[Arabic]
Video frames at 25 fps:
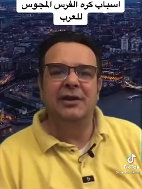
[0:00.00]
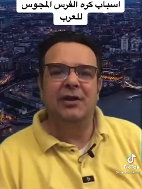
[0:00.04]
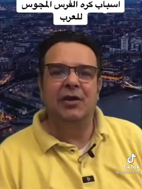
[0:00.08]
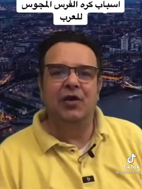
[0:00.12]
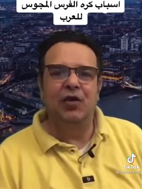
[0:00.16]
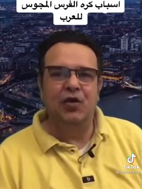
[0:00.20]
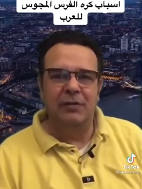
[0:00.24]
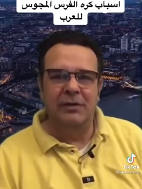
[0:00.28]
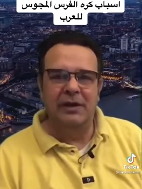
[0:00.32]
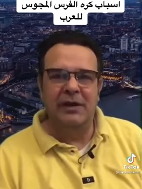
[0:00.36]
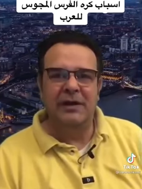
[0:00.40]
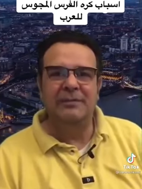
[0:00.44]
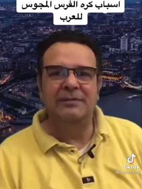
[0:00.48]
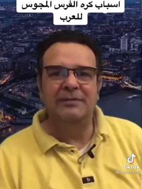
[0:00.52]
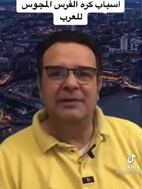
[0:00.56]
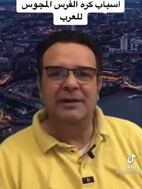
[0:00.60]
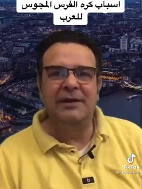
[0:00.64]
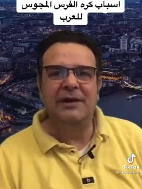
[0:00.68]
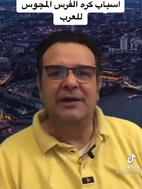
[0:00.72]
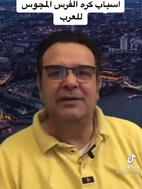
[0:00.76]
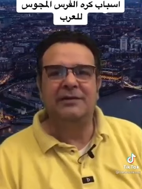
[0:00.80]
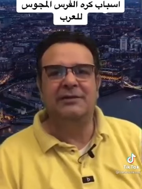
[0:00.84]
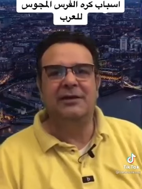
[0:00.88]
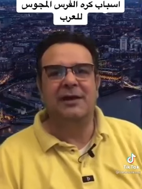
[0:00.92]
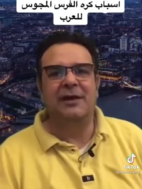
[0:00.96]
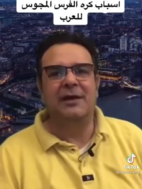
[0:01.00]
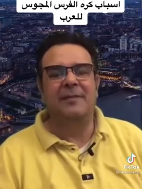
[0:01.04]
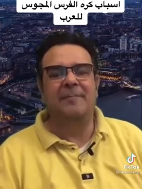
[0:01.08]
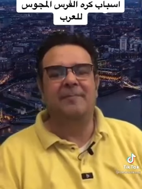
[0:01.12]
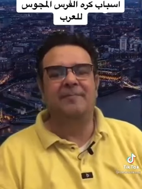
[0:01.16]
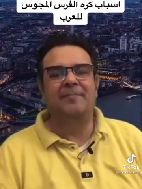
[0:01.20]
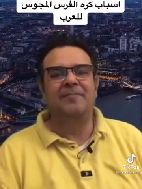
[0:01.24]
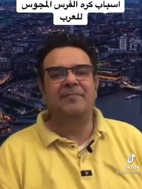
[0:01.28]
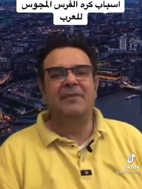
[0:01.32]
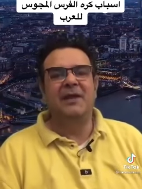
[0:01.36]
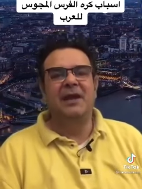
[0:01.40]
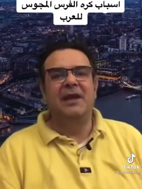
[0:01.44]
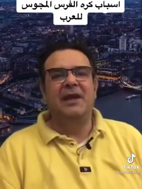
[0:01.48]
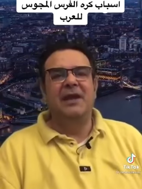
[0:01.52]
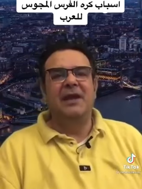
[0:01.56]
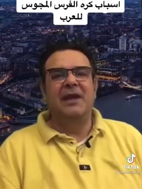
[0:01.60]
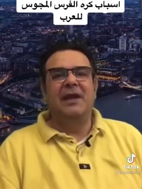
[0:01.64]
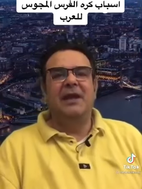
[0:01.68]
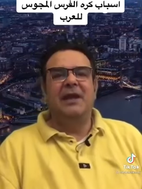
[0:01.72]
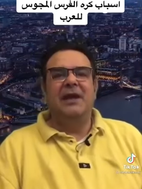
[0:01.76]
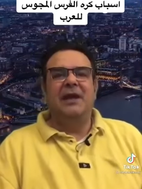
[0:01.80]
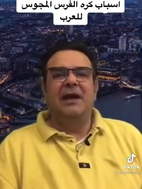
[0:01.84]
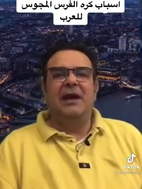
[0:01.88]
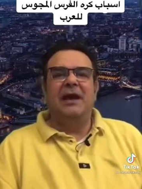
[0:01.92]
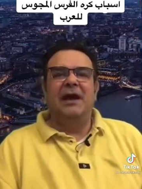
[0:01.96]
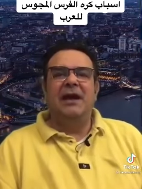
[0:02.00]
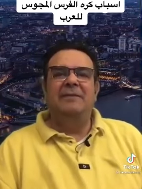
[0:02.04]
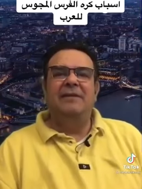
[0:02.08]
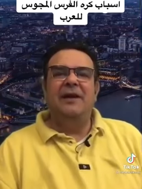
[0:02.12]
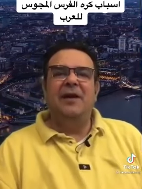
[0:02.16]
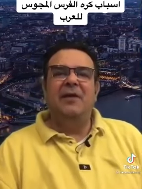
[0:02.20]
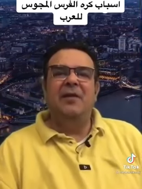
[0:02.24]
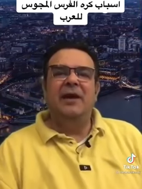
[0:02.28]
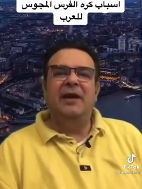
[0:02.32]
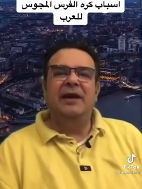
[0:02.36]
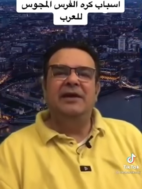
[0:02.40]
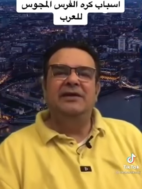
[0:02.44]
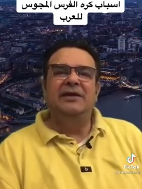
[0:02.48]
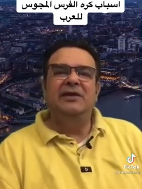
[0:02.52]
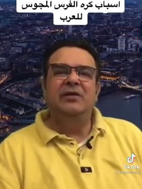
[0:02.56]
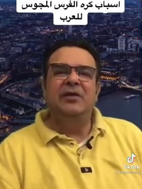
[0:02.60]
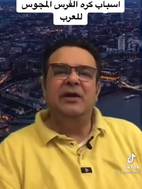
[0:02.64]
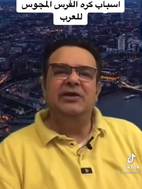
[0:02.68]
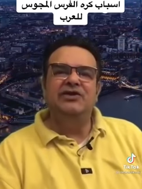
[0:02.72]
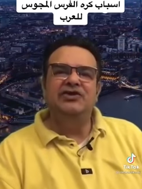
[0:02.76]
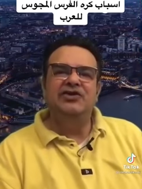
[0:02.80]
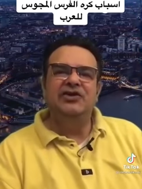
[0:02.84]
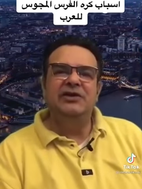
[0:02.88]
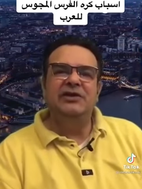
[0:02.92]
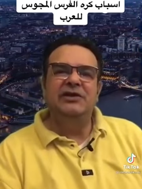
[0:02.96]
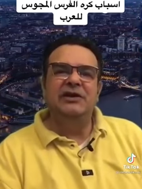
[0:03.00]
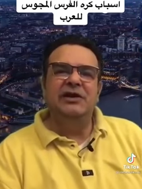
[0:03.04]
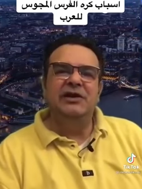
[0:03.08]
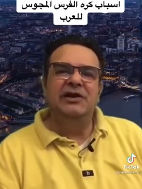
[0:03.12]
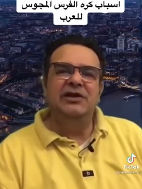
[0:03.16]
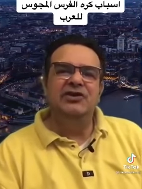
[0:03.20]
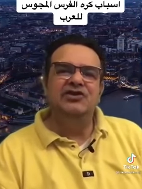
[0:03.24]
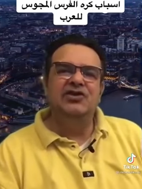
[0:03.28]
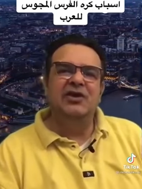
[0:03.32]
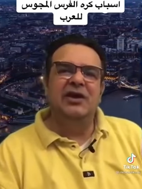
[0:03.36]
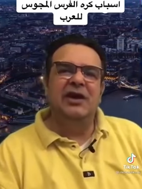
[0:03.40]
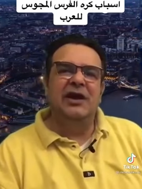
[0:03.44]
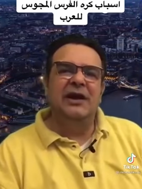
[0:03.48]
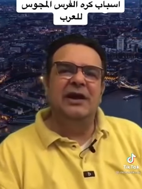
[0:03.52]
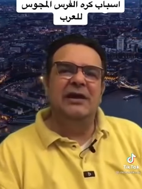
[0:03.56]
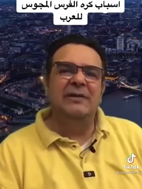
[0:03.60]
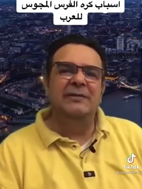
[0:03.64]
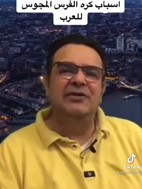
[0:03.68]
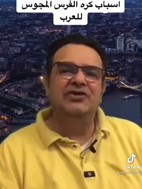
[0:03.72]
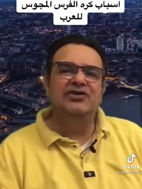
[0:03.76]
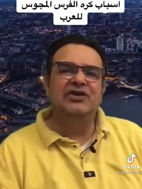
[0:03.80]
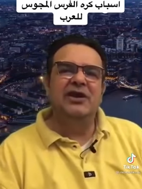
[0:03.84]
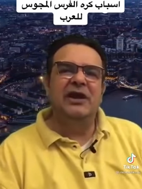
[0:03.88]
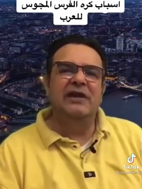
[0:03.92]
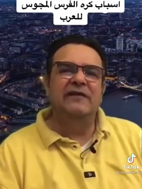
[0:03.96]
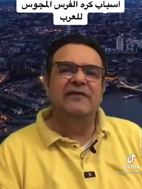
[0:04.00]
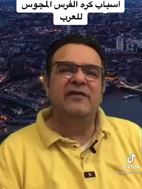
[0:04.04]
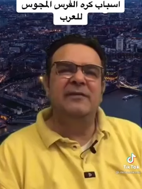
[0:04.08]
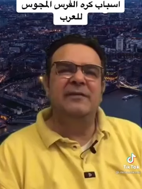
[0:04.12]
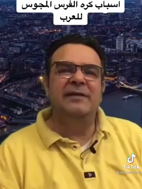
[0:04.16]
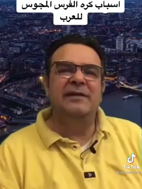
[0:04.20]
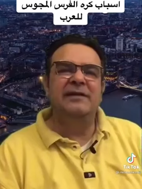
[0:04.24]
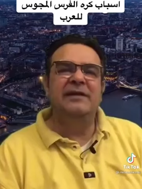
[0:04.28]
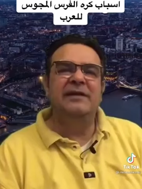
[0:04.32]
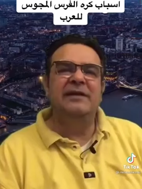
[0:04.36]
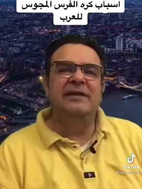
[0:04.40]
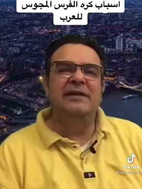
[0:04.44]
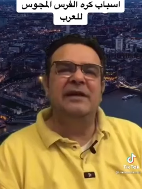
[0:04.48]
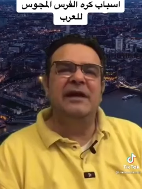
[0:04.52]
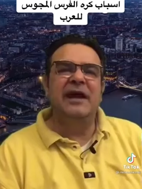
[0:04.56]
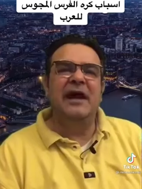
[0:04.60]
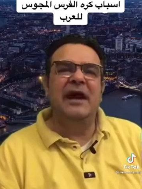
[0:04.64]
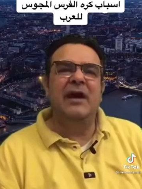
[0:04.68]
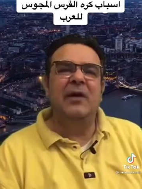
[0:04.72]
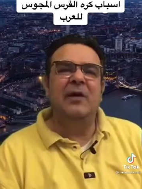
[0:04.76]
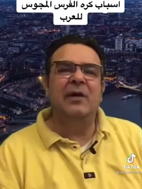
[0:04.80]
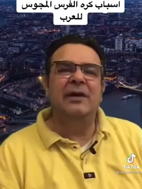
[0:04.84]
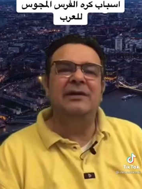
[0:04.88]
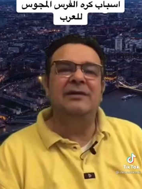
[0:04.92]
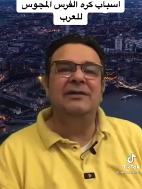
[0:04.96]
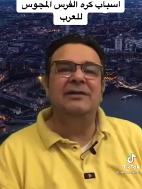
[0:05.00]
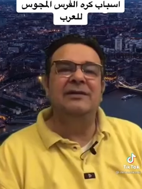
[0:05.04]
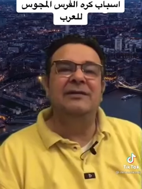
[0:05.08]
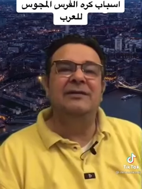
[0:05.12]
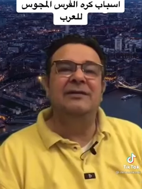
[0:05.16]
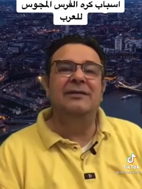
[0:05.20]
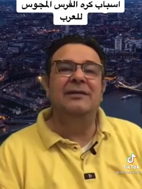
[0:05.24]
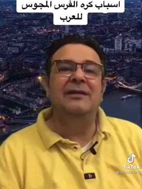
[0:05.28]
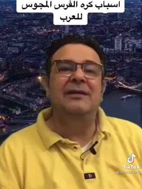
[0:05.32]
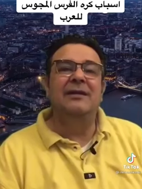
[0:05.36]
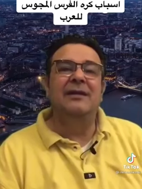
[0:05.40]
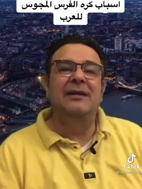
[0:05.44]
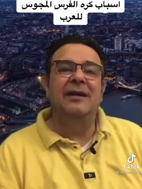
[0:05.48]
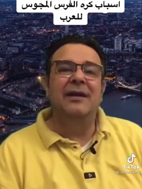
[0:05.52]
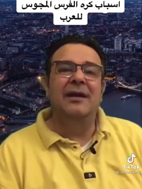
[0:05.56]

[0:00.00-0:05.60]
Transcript: عمر بن الخطاب عام 21 للهجرة على مشارف بلدة نهاوند